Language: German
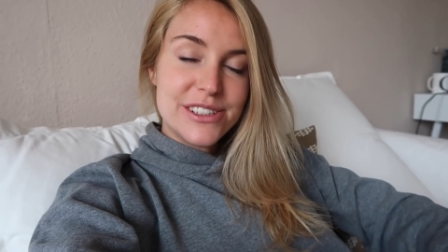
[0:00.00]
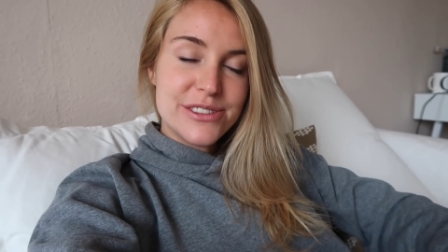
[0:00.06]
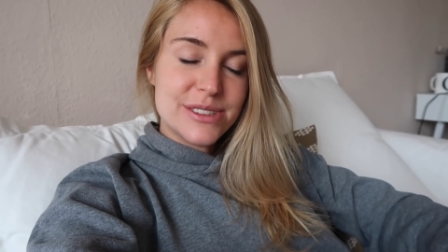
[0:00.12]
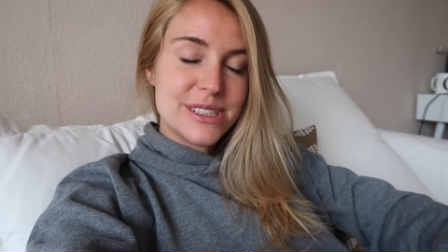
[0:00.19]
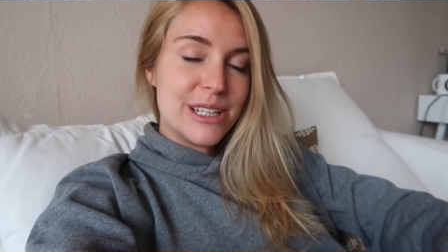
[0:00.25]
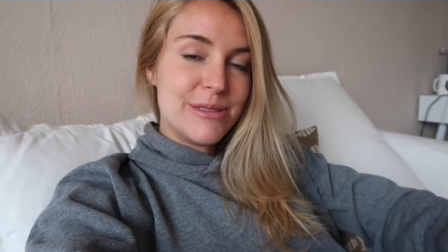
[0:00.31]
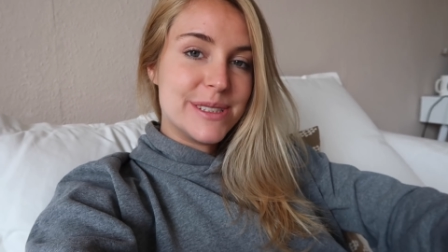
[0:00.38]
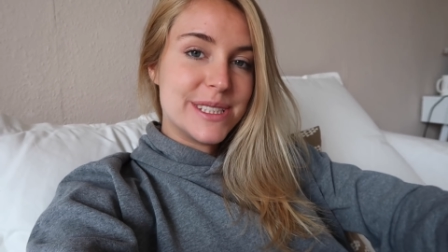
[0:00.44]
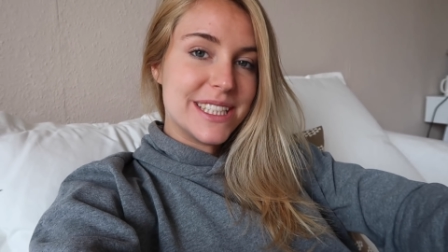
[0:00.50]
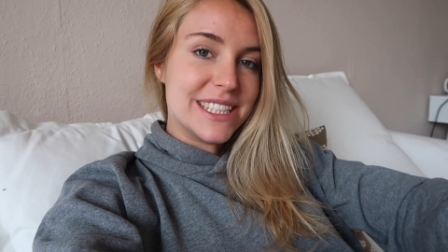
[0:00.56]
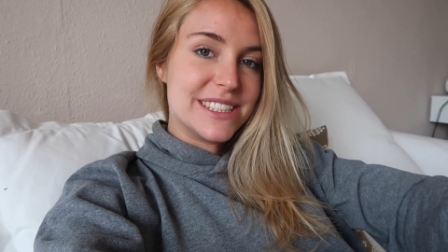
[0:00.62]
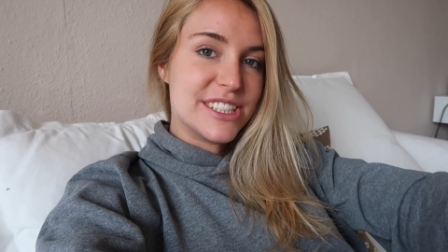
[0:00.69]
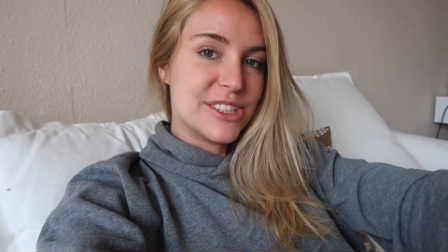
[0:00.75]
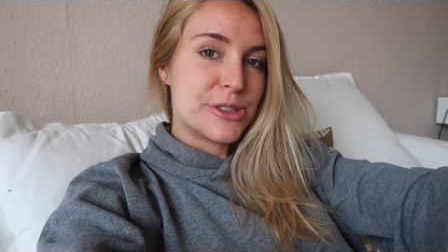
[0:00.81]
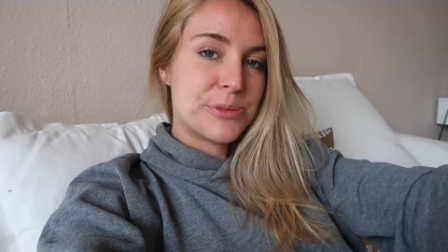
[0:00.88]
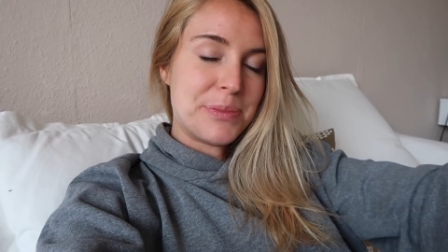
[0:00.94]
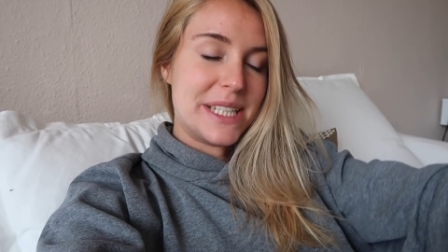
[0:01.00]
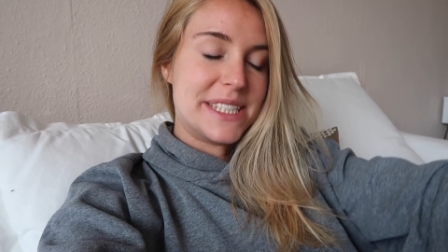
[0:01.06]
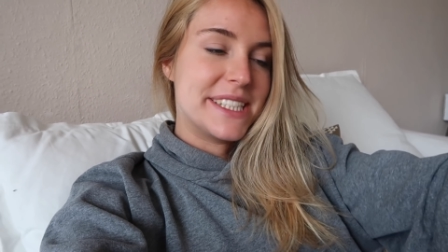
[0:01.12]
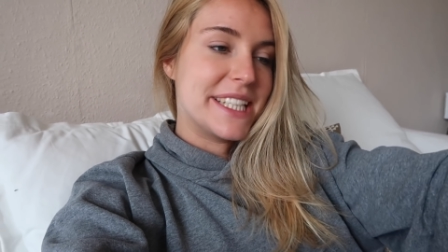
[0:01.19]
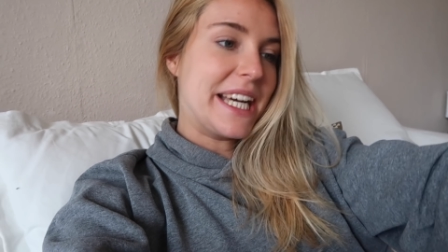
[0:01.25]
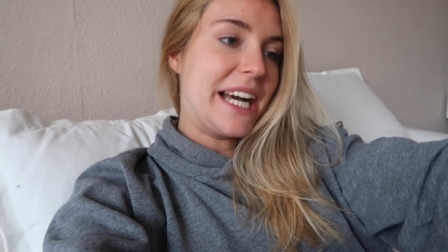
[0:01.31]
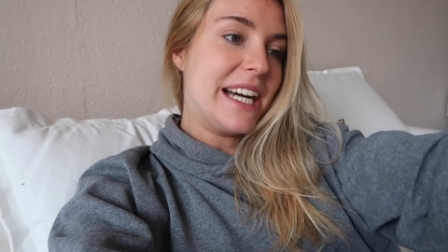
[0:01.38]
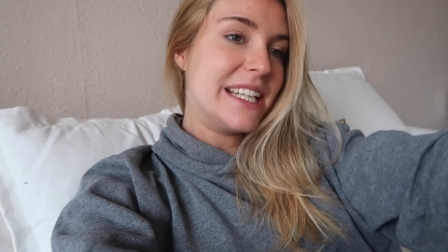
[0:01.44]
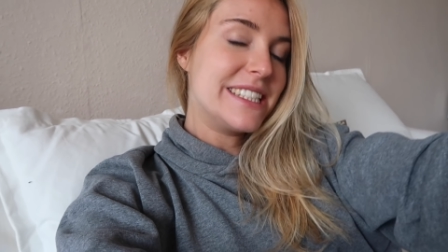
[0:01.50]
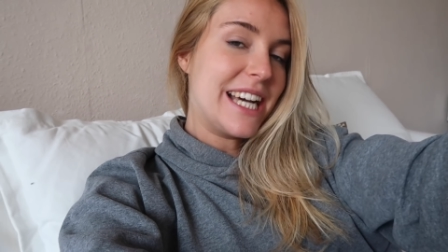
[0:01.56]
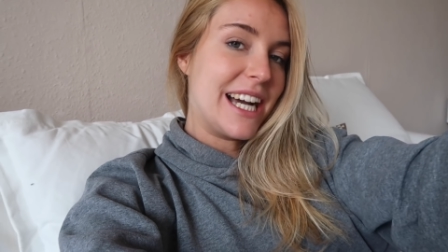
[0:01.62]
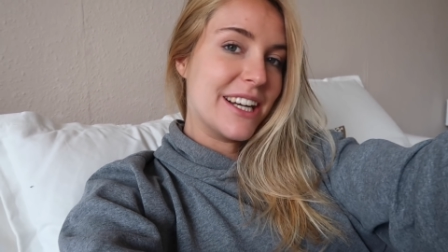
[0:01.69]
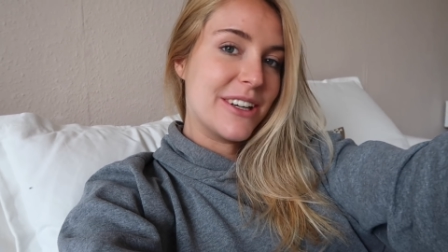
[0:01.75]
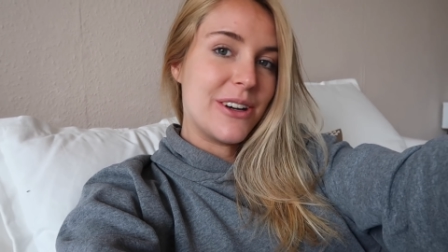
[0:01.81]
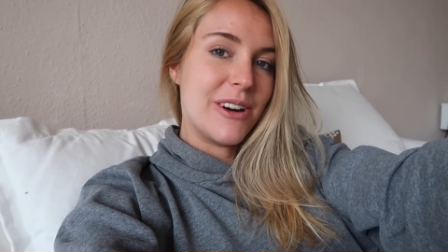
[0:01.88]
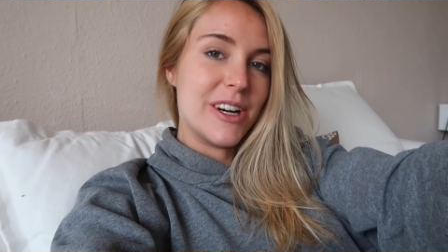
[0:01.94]
Es wird, glaube ich, ein ganz entspannter
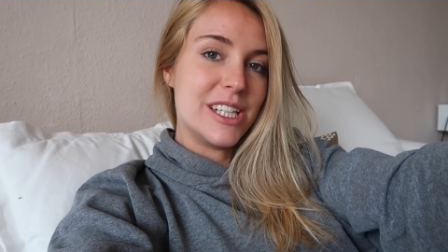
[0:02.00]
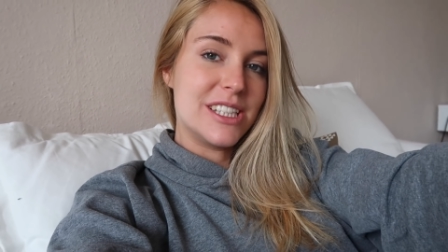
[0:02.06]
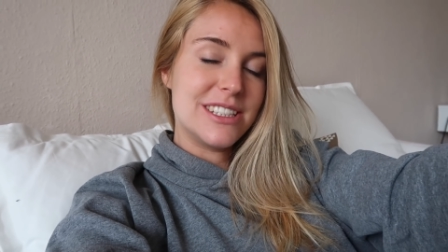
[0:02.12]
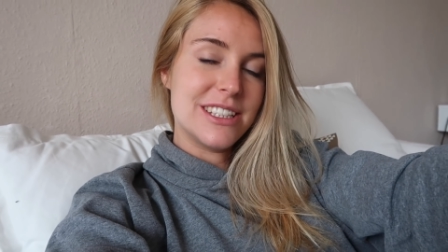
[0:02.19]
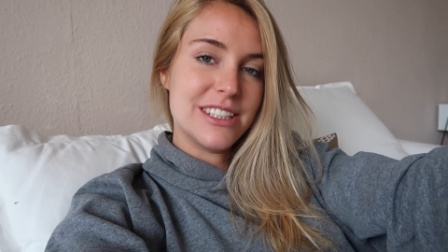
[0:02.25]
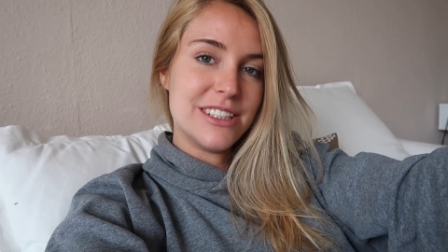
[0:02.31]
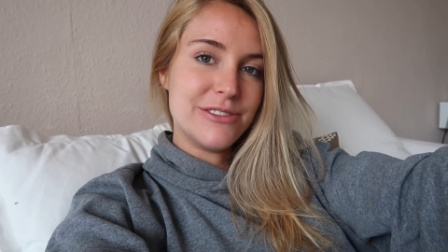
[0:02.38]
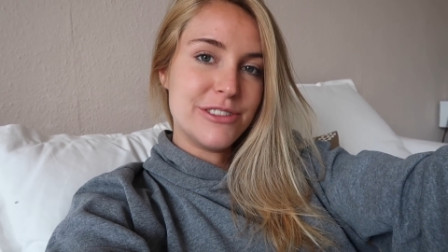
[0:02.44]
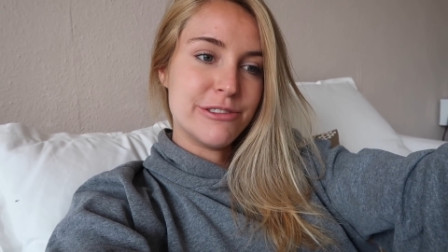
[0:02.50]
Tag heute.